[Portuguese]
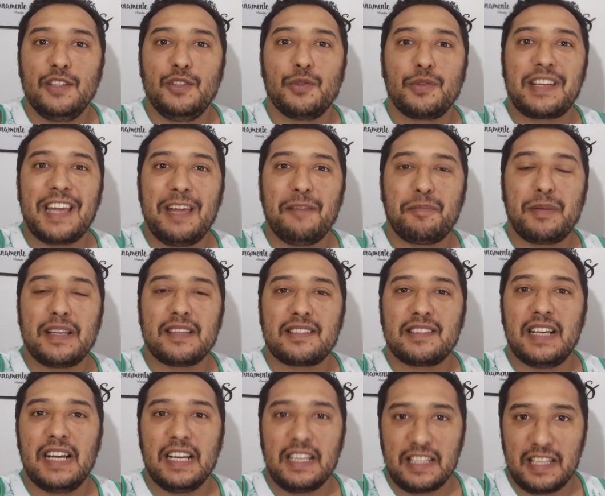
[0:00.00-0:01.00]
não quer
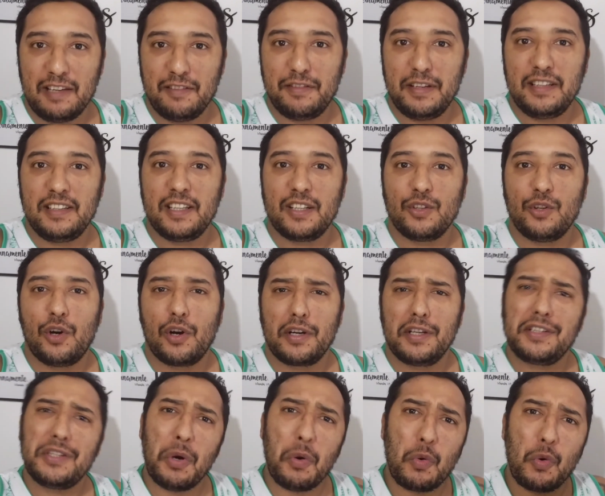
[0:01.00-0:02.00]
emprestar, quer vender
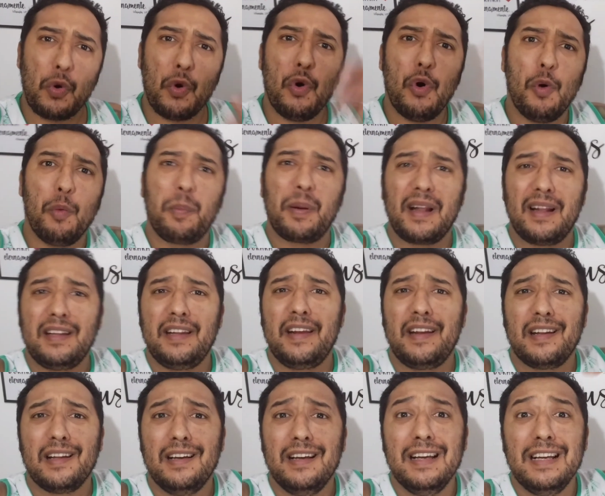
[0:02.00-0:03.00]
logo, então compra,
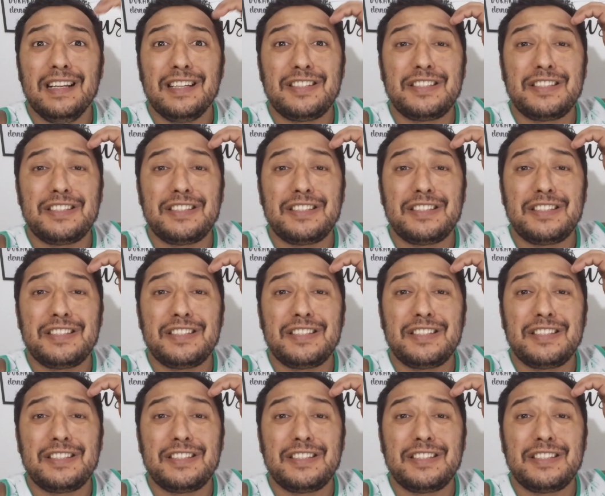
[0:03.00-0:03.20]
Leila.